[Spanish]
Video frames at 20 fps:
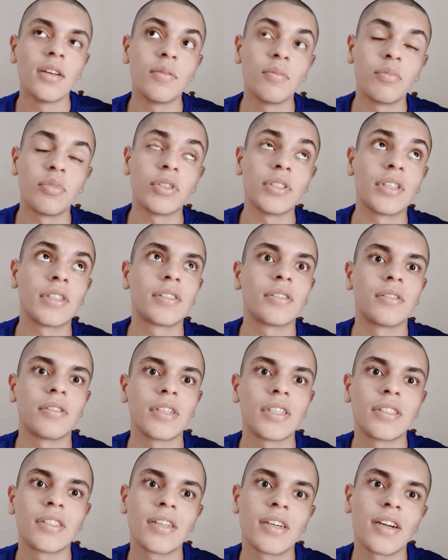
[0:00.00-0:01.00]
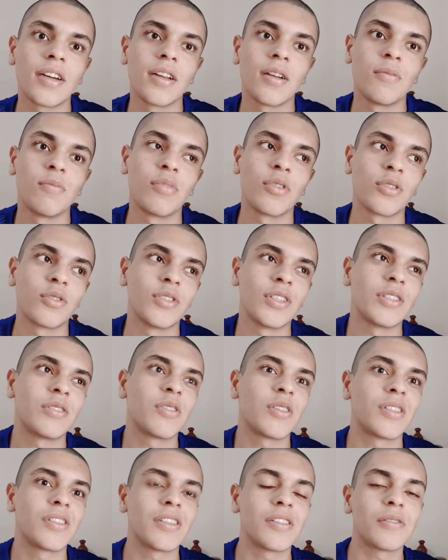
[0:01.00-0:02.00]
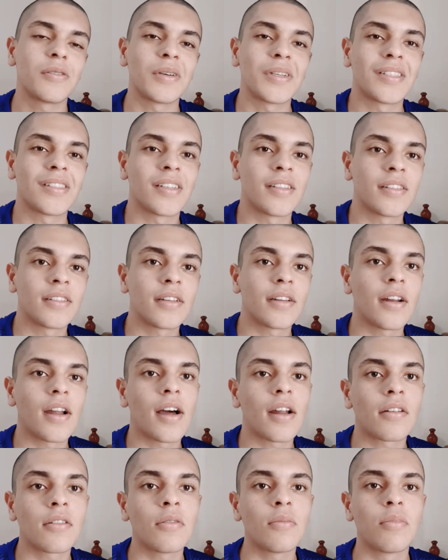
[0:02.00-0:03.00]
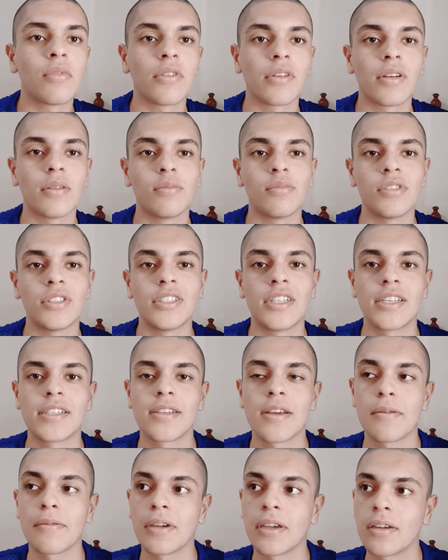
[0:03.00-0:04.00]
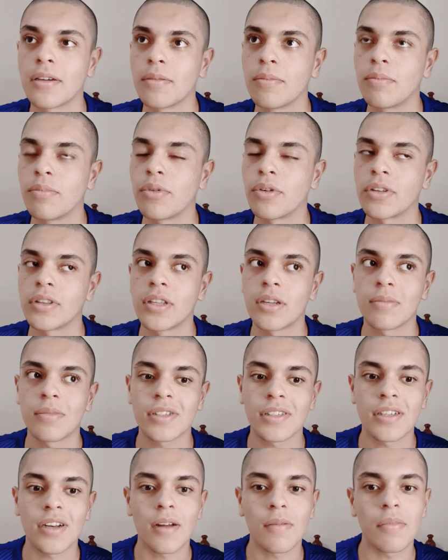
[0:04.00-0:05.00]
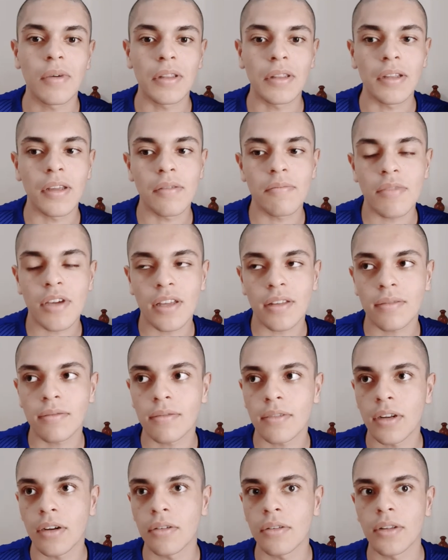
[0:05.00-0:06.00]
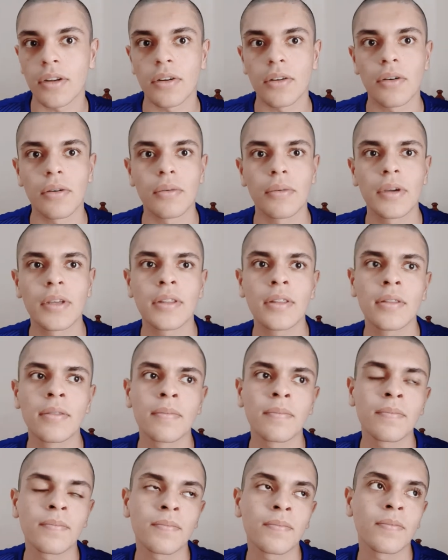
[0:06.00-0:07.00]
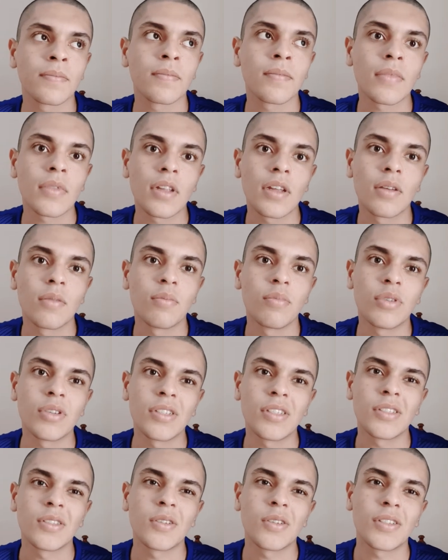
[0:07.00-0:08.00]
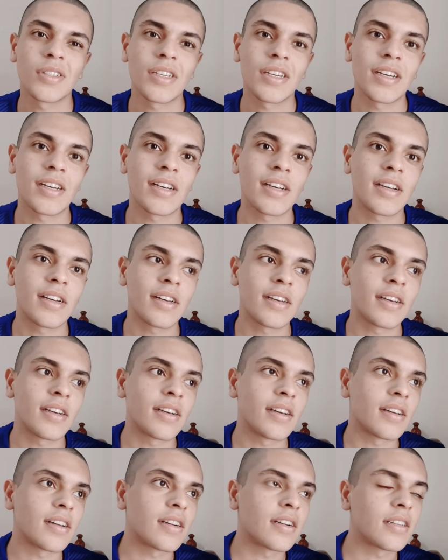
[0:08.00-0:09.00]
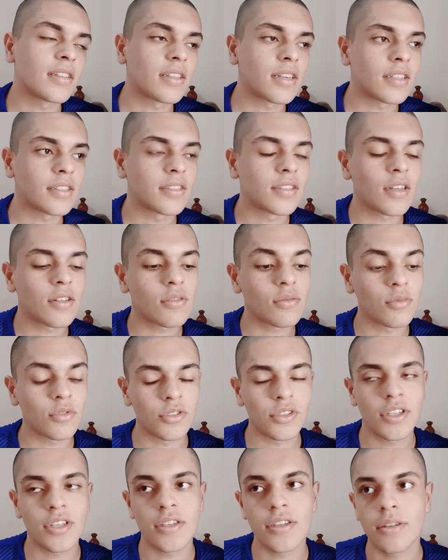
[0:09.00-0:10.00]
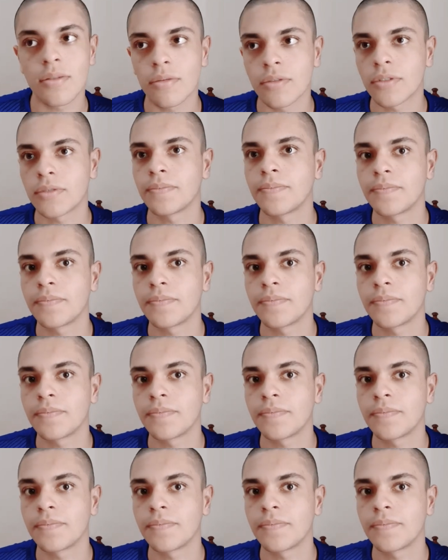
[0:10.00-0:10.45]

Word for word: Pues hasta ahorita el proceso ha sido bastante largo porque pues ya saben que por temas de la pandemia, de lo del COVID, pues esto se ha retrasado muchísimo.